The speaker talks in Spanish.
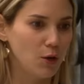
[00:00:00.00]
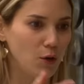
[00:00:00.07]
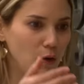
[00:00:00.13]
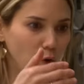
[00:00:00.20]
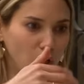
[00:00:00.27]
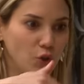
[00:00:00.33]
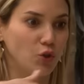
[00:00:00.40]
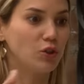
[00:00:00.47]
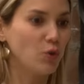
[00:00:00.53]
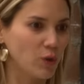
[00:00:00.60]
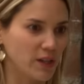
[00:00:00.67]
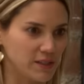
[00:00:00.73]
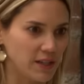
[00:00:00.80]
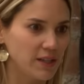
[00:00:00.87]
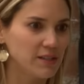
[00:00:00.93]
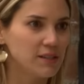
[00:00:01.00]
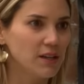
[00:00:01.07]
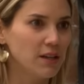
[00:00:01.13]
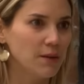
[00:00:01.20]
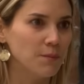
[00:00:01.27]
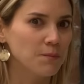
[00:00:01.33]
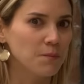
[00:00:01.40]
lo que yo tengo que hacer es...
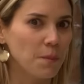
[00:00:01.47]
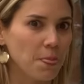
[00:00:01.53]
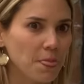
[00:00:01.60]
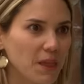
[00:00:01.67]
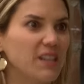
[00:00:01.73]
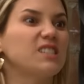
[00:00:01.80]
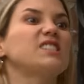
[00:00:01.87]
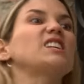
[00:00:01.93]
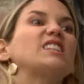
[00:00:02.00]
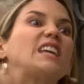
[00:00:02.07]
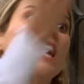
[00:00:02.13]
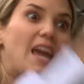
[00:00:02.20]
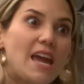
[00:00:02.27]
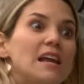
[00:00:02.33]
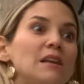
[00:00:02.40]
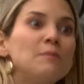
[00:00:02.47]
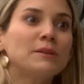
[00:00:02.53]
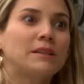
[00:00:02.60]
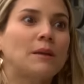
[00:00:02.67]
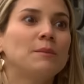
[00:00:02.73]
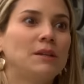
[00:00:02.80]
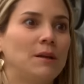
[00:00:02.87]
Es hacer que él me
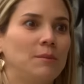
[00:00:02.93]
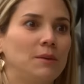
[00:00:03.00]
termine.